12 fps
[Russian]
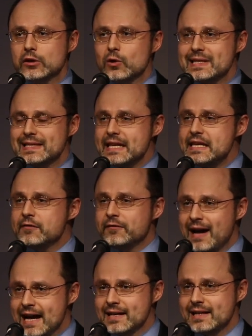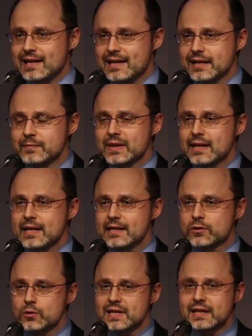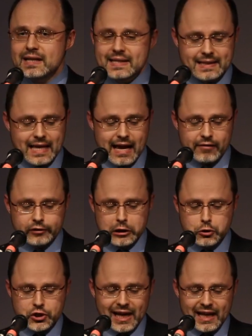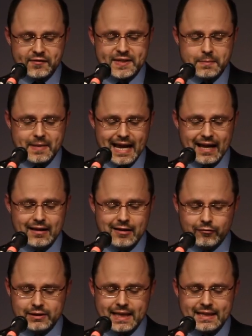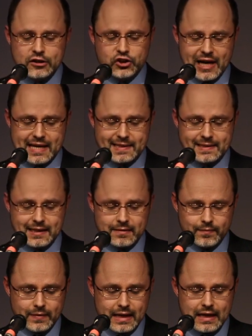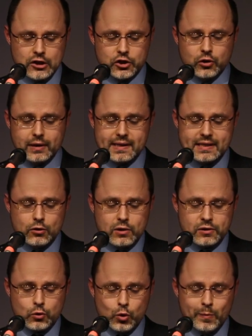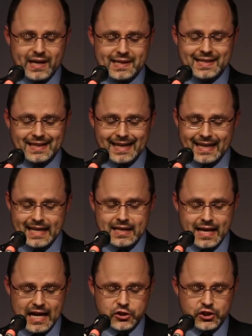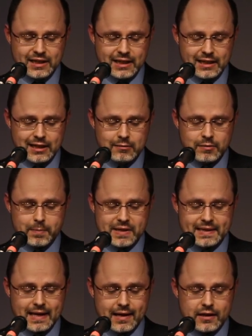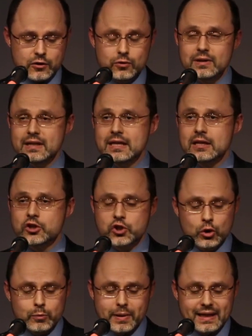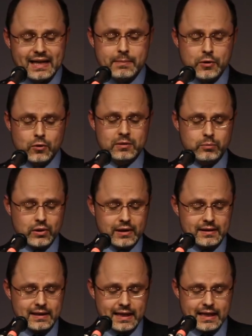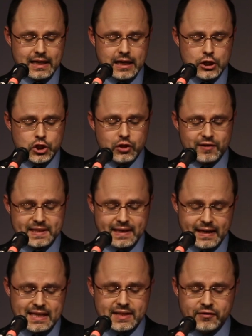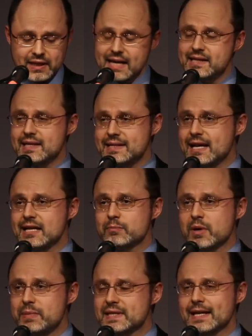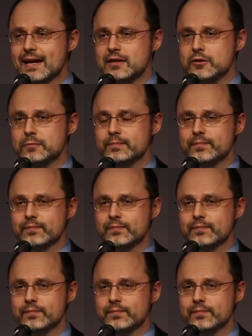То есть Евангелие Иисуса Христа включает в себя вот эти части – что Христос умер за грехи наши, по Писанию, что Он погребен был и что воскрес в третий день, по Писанию.